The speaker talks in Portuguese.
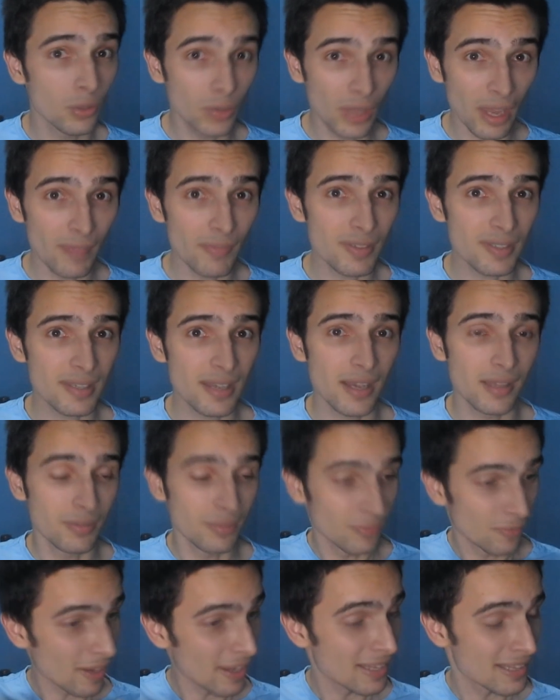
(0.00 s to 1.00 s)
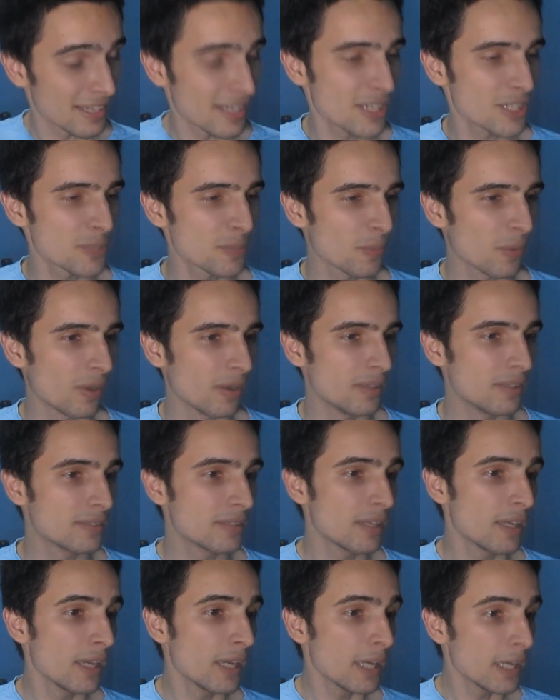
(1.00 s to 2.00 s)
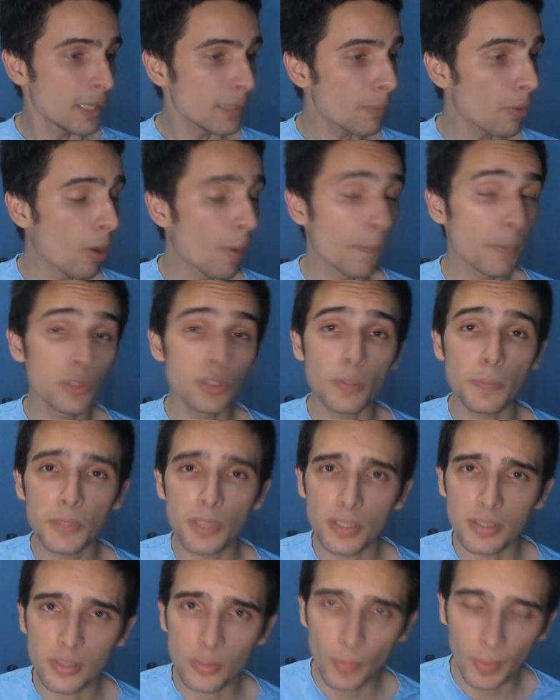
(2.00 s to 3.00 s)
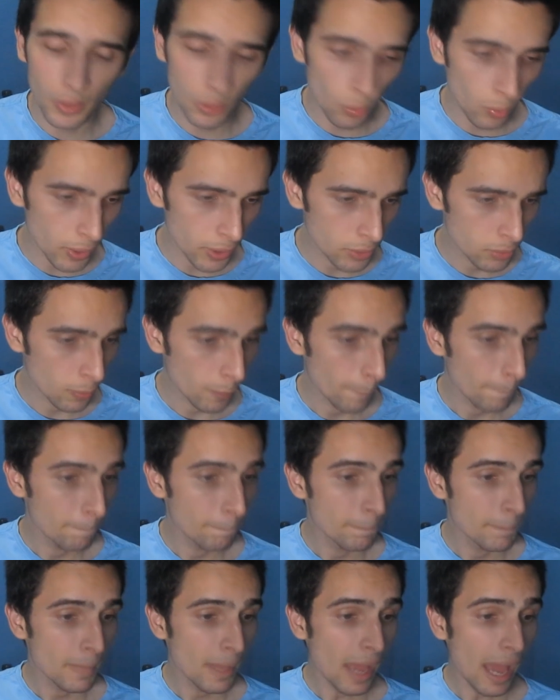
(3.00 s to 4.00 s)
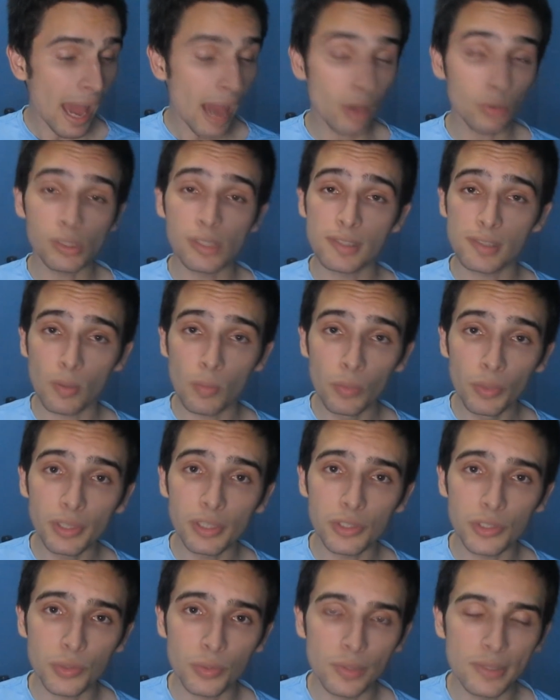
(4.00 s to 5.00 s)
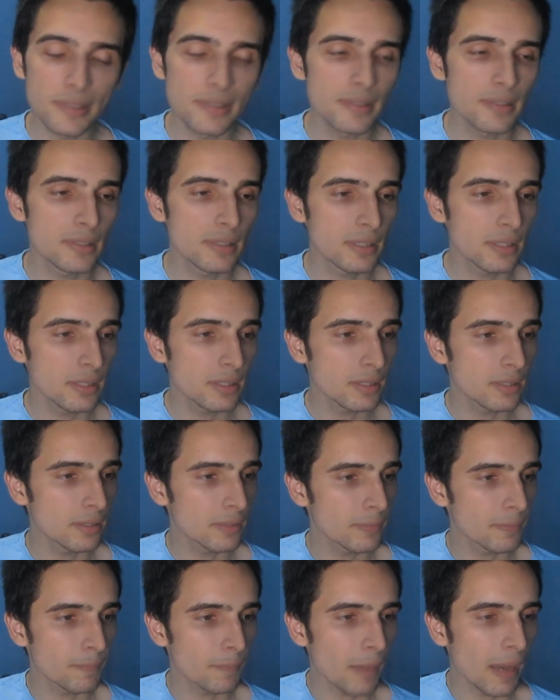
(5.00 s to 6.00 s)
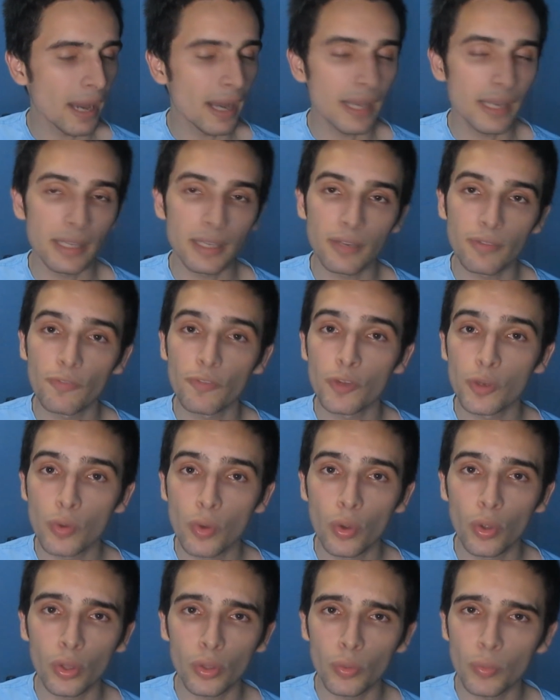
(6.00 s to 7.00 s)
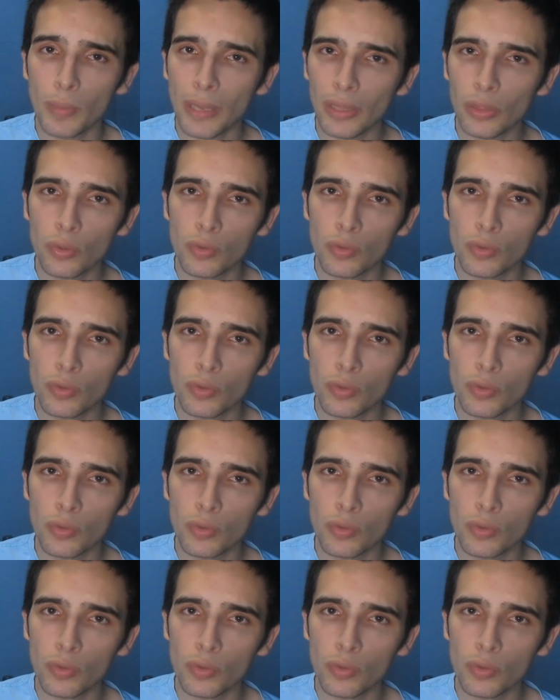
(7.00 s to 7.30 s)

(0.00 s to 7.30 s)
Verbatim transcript: tá avisado, vai ter spoilers. E bom, após o episódio 58, aconteceu muitas coisas que a galera ficou uma